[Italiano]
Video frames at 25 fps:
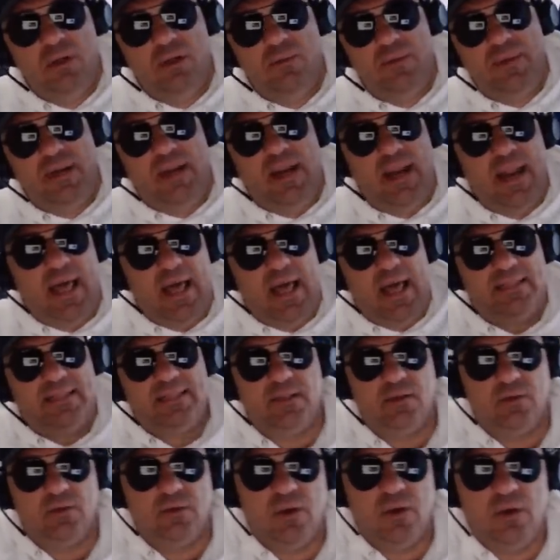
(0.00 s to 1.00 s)
per la
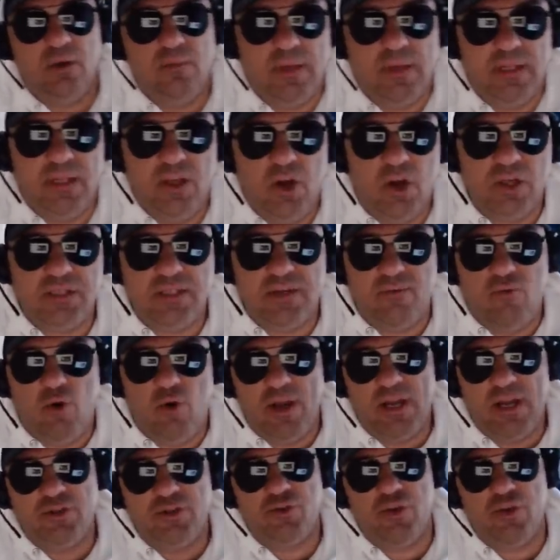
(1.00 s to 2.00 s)
Lazio, no? Ma di cosa
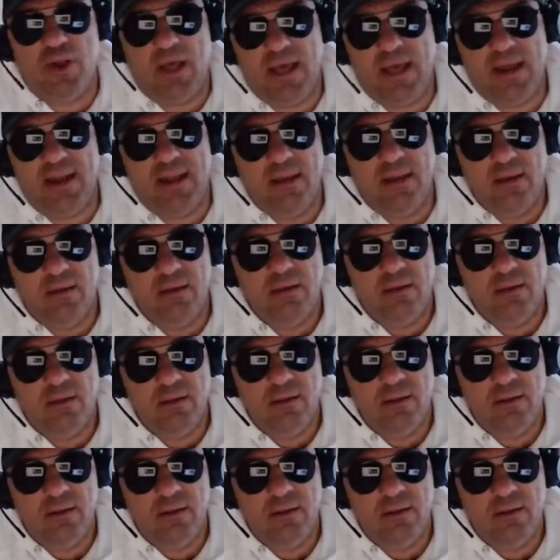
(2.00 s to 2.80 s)
vuoi ragionare?